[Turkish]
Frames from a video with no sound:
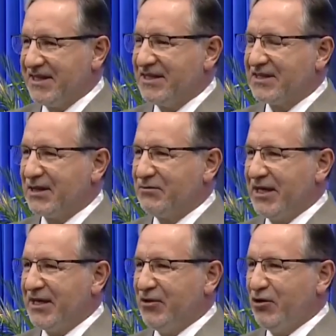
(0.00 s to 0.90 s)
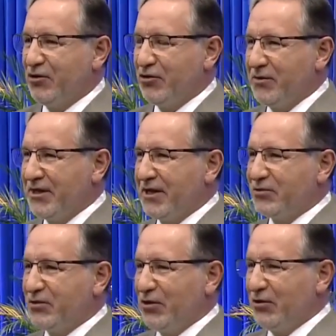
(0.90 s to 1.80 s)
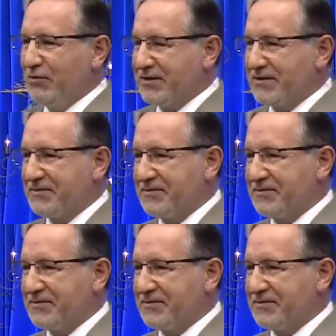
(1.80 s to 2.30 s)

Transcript: İnsanın bedeni ölüyor. Beden, ruh ölmez.